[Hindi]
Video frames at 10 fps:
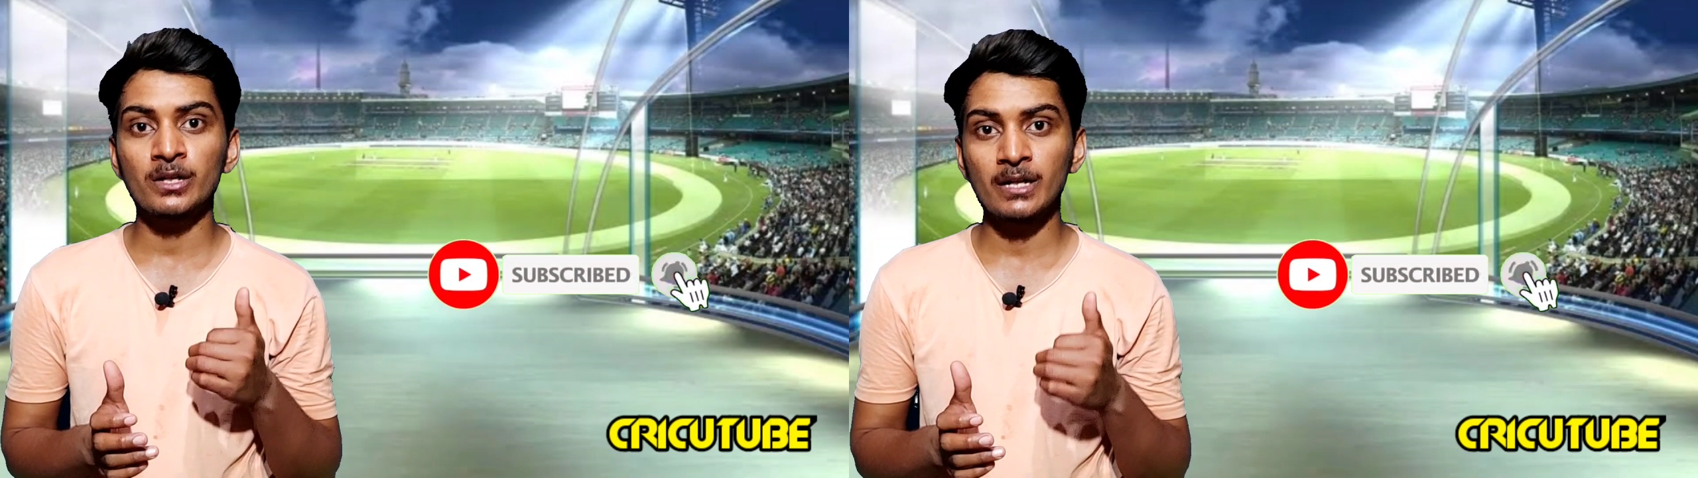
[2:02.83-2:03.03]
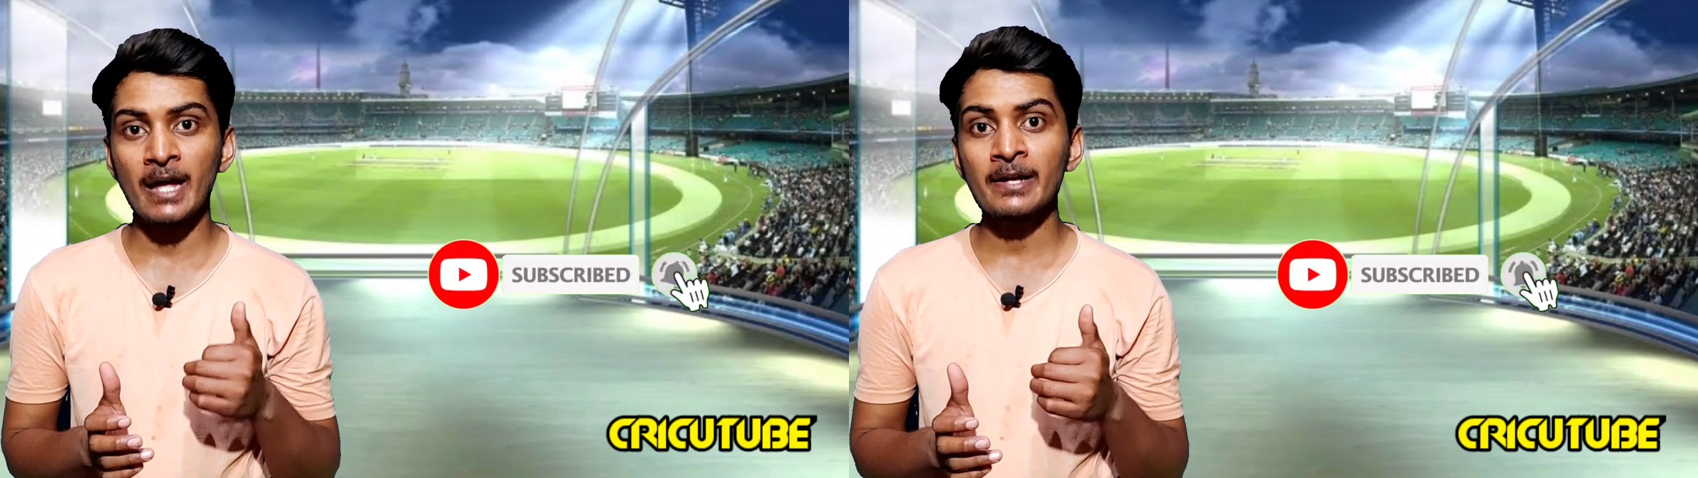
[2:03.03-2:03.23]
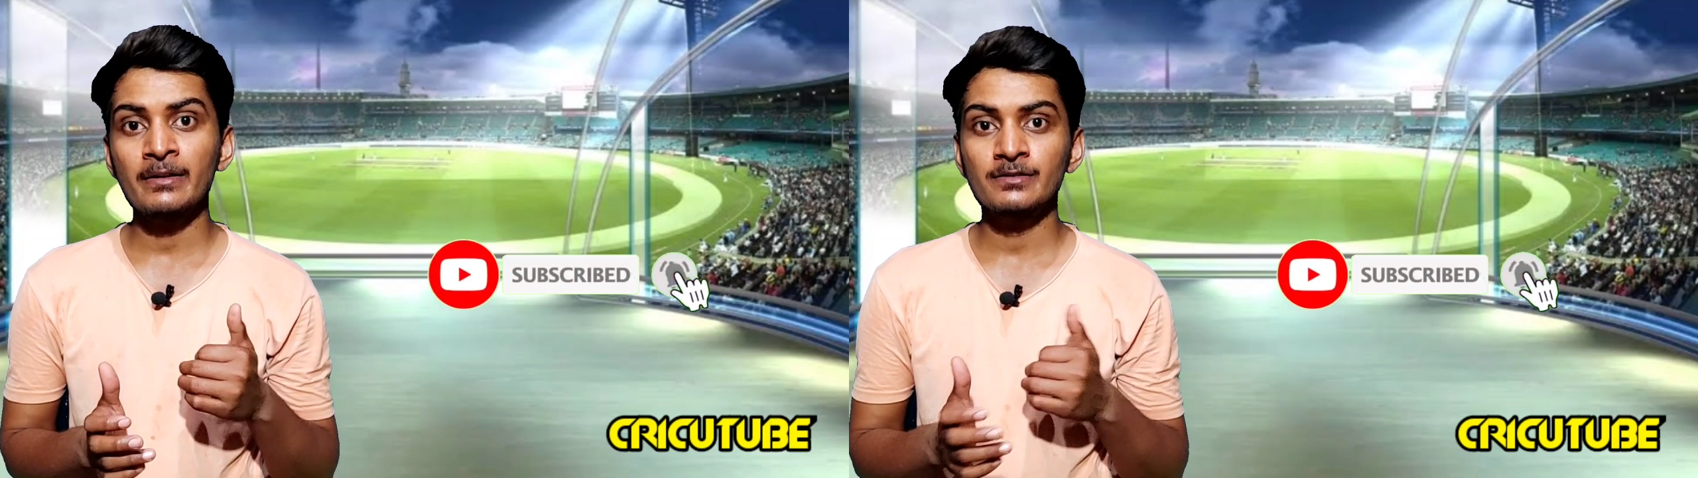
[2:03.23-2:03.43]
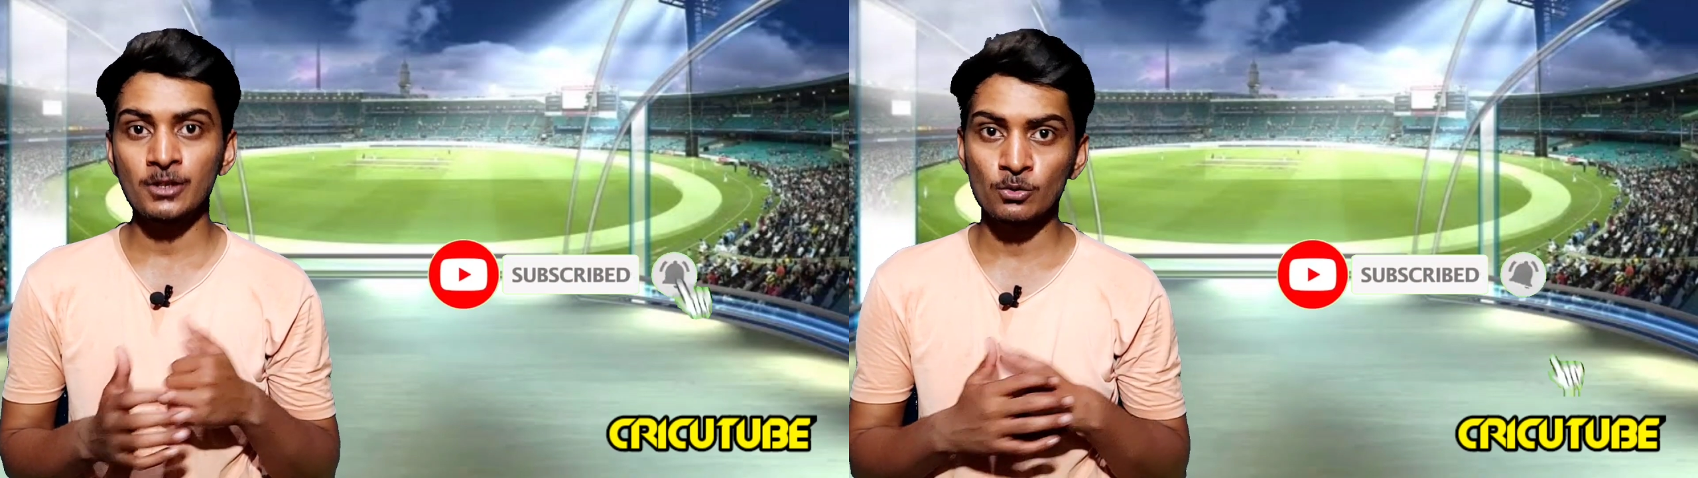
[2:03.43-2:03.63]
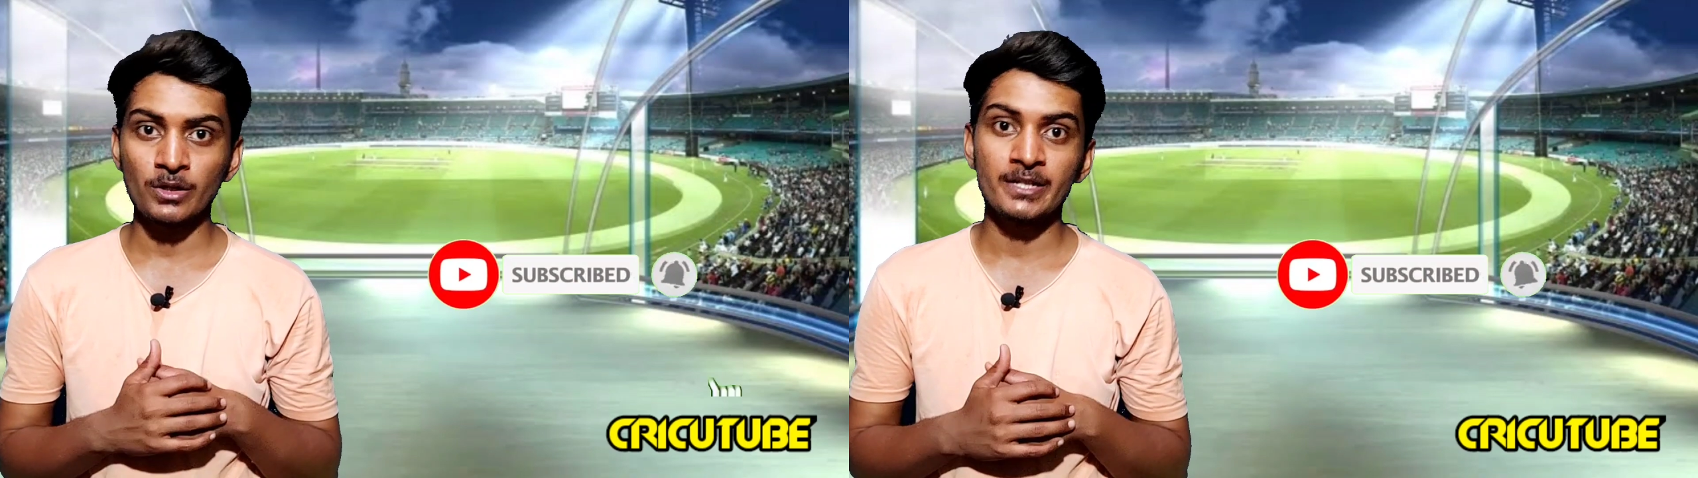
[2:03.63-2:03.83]
एक लाइक
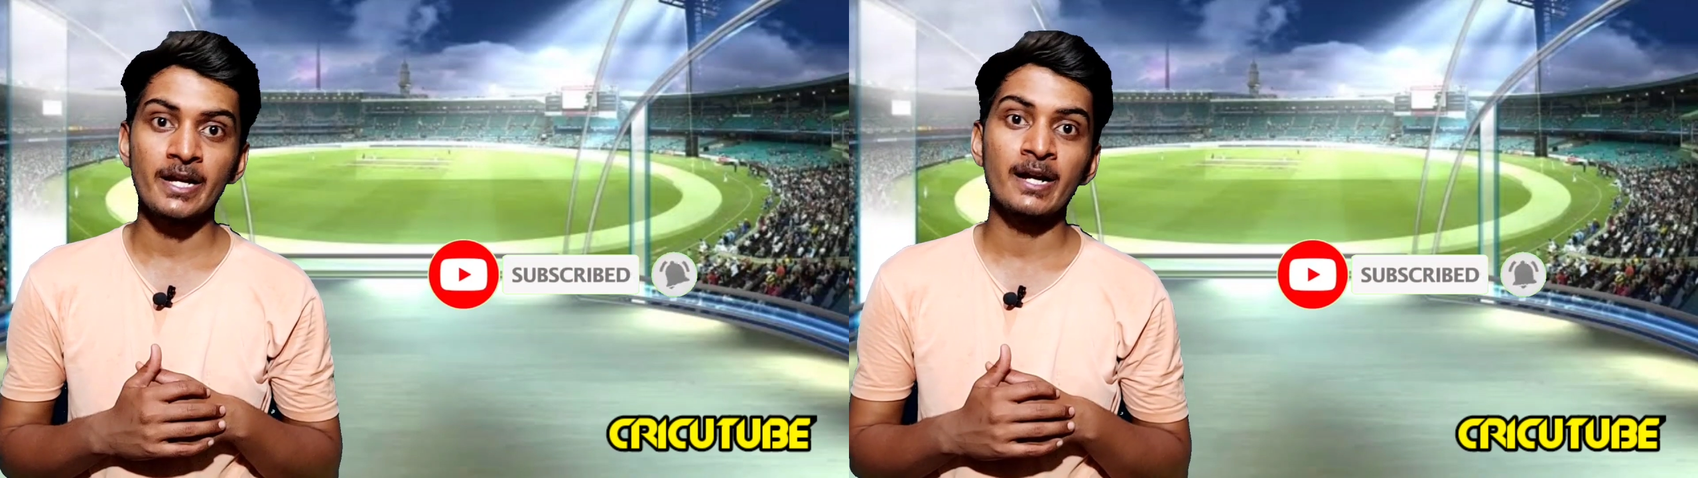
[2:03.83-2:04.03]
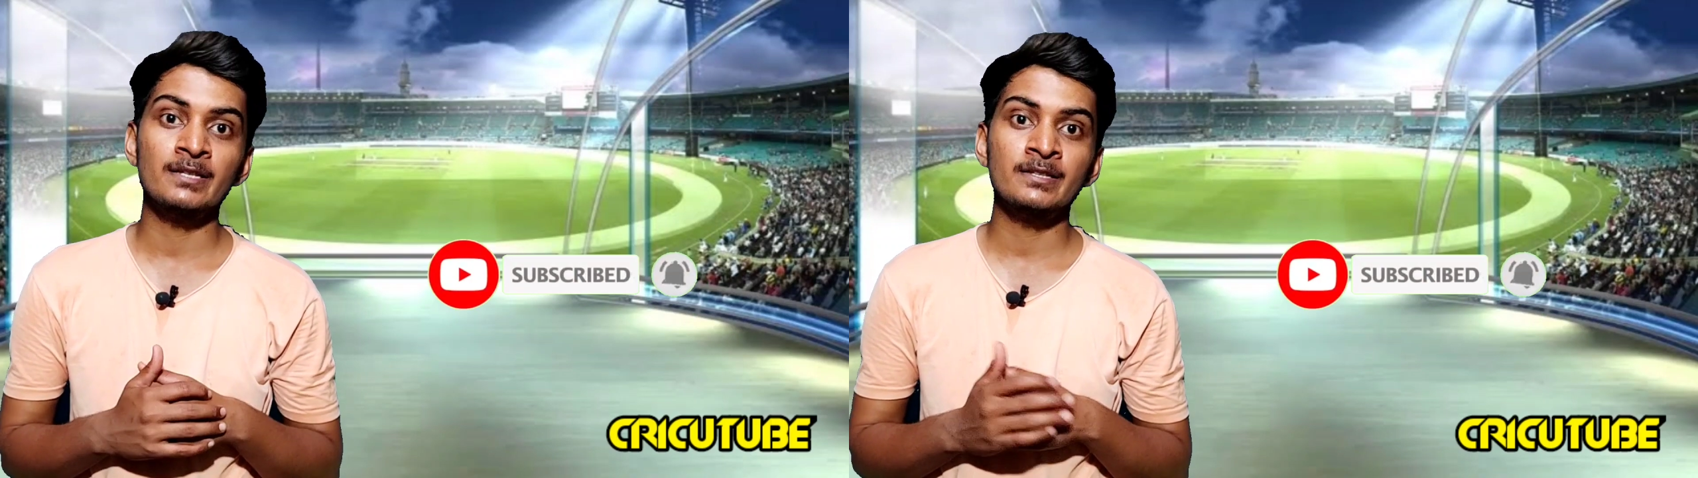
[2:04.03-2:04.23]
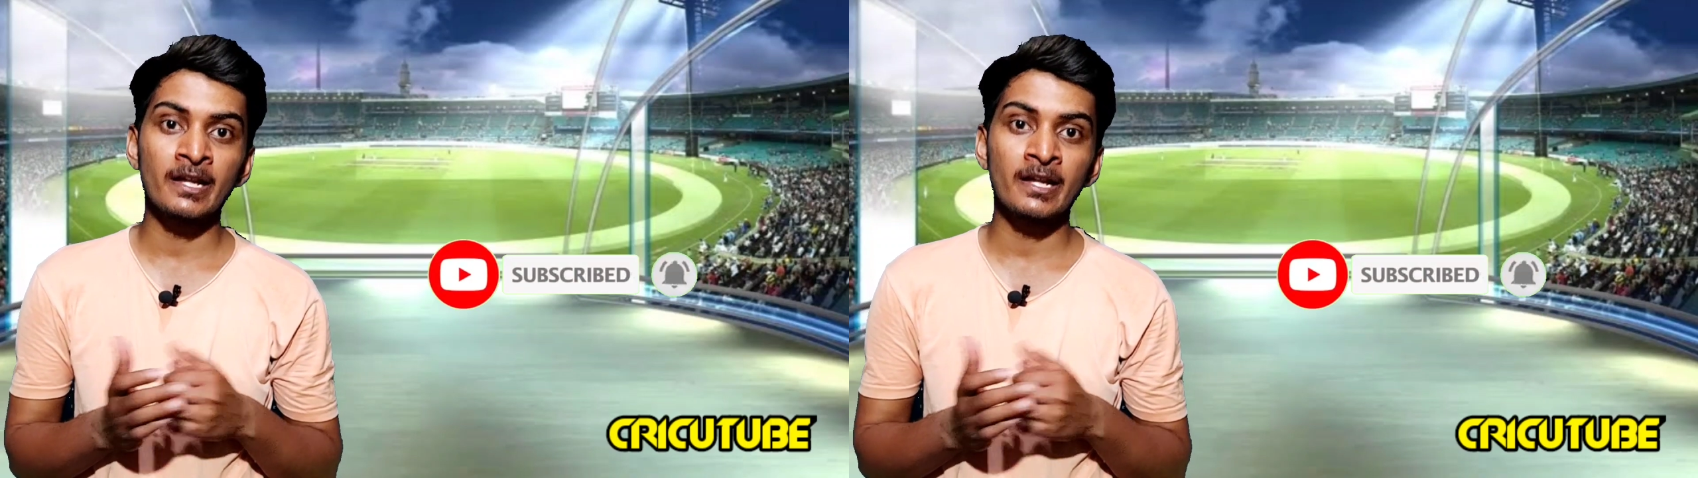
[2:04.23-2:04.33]
जरूर कीजिएगा